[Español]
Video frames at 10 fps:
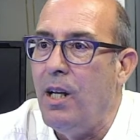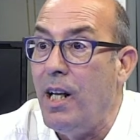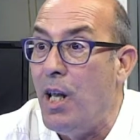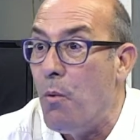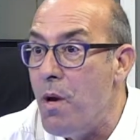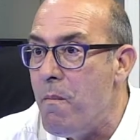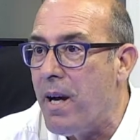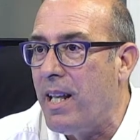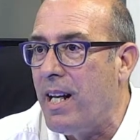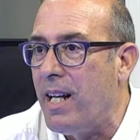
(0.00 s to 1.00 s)
de, y
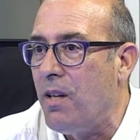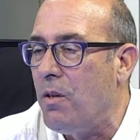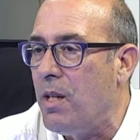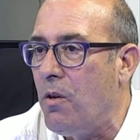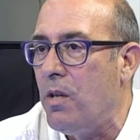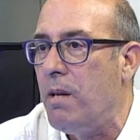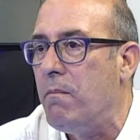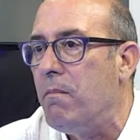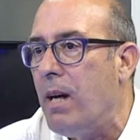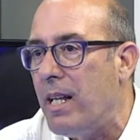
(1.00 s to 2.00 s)
Wimar, del Cristo de Tacoronte,
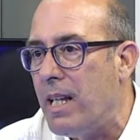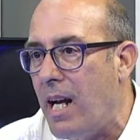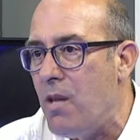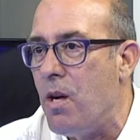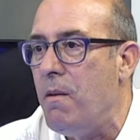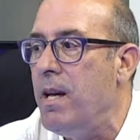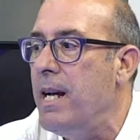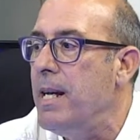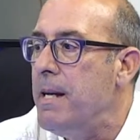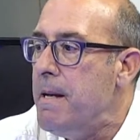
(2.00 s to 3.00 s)
hasta el año que
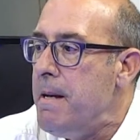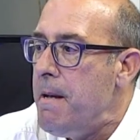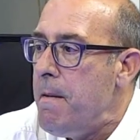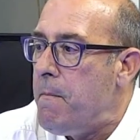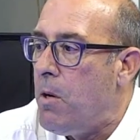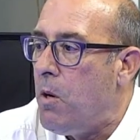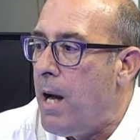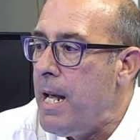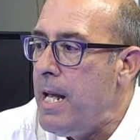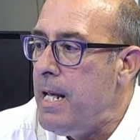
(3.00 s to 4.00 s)
viene. Pero
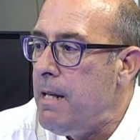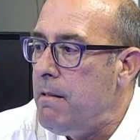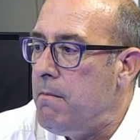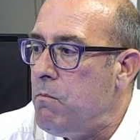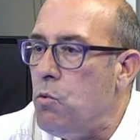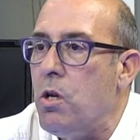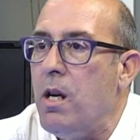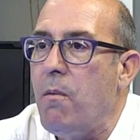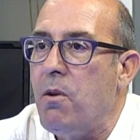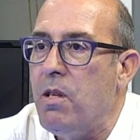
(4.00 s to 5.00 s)
hay mucho
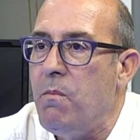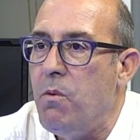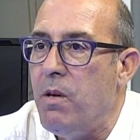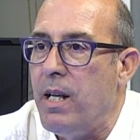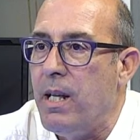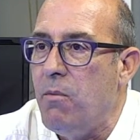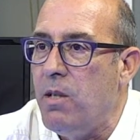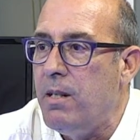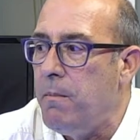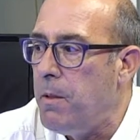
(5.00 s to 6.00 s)
nerviosismo en este
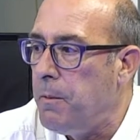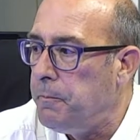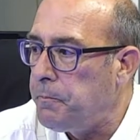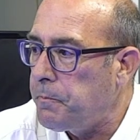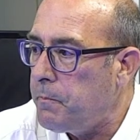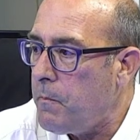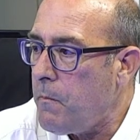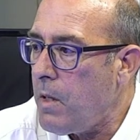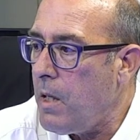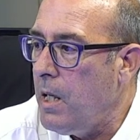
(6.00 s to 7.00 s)
municipio
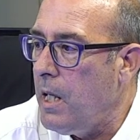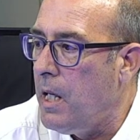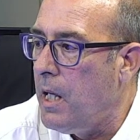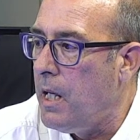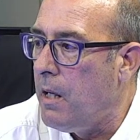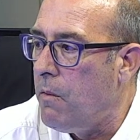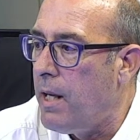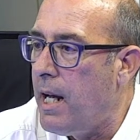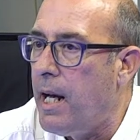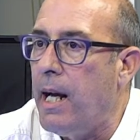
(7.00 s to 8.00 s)
y en
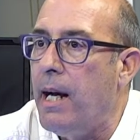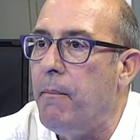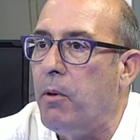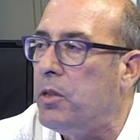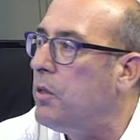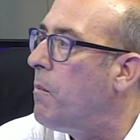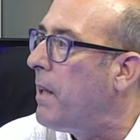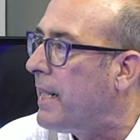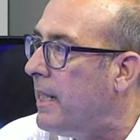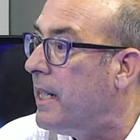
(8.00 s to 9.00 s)
una procesión
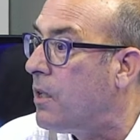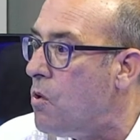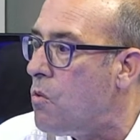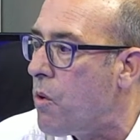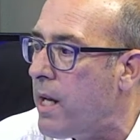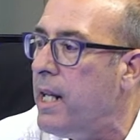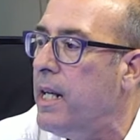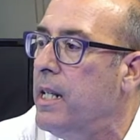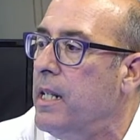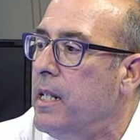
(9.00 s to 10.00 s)
bastante concurrida,
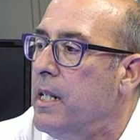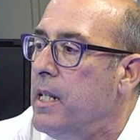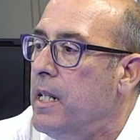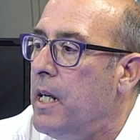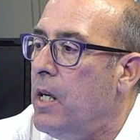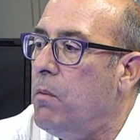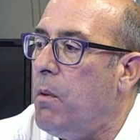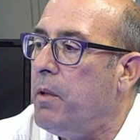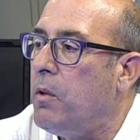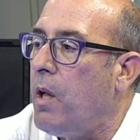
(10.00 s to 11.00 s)
en un
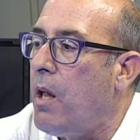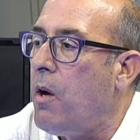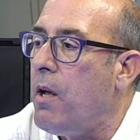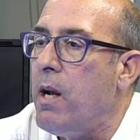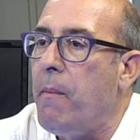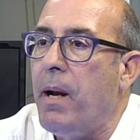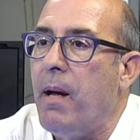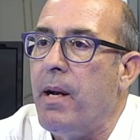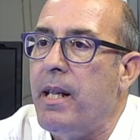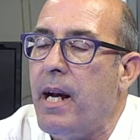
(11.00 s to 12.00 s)
momento dado hay unas
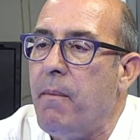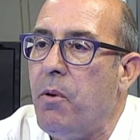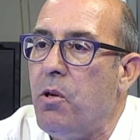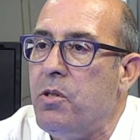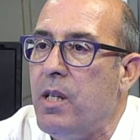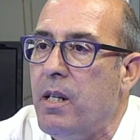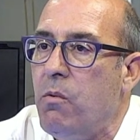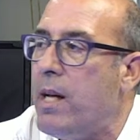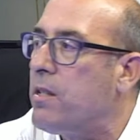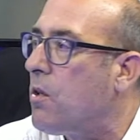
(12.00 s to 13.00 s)
palabras de reproche de
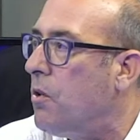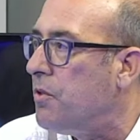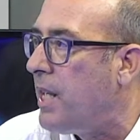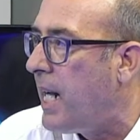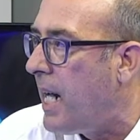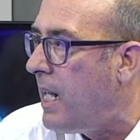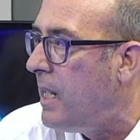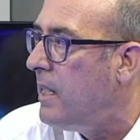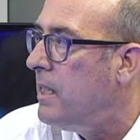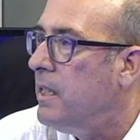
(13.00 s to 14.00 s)
un ex concejal
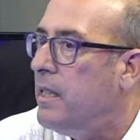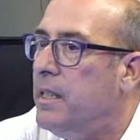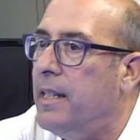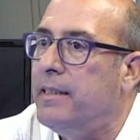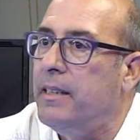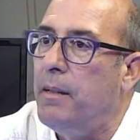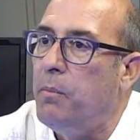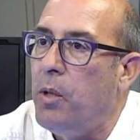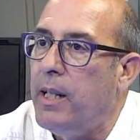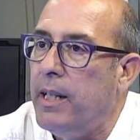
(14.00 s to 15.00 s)
de Si sí se
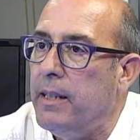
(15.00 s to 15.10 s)
puede,